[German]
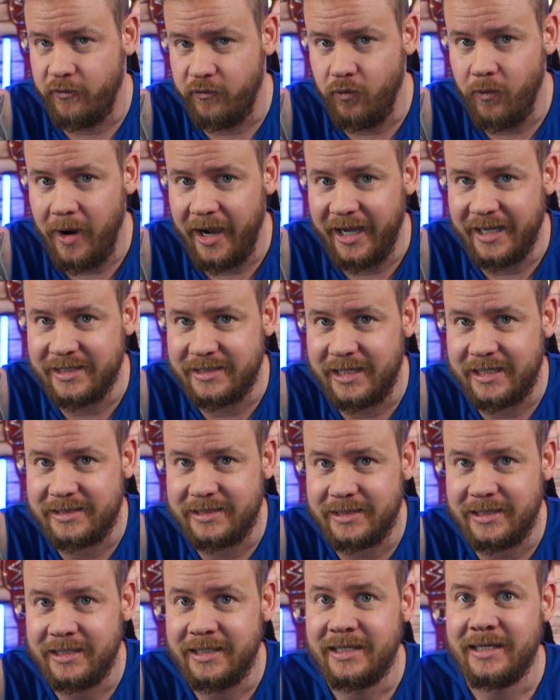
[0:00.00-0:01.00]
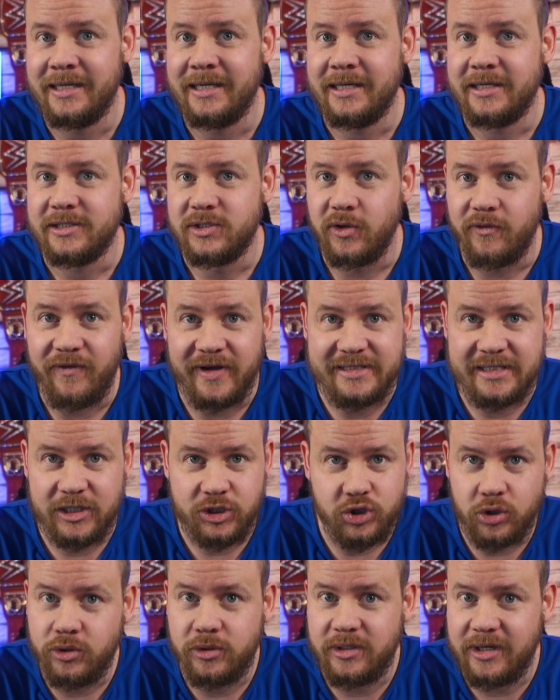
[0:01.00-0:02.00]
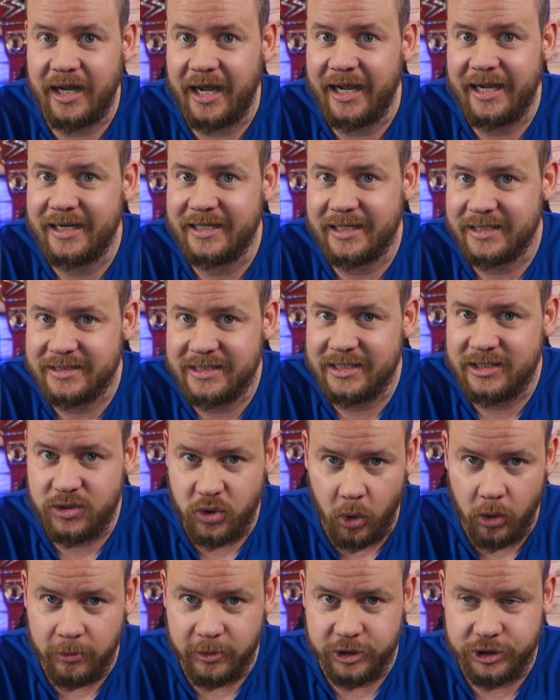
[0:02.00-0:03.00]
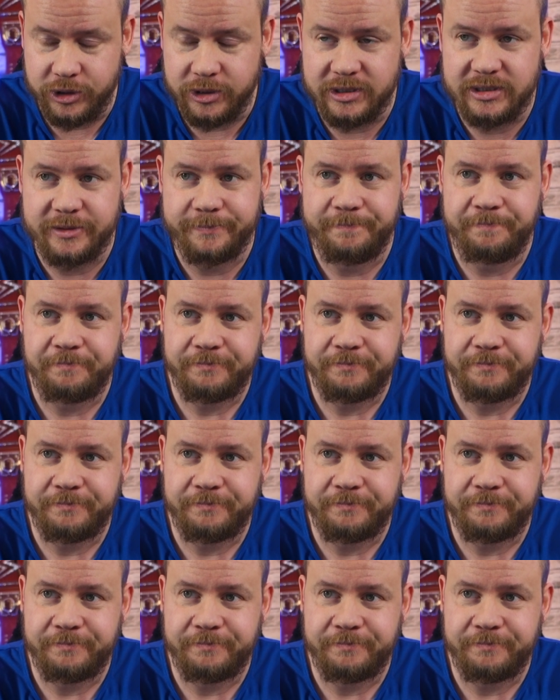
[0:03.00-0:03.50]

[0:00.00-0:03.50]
Wyatt hatte. So, was ja schon eigentlich an sich komisch ist.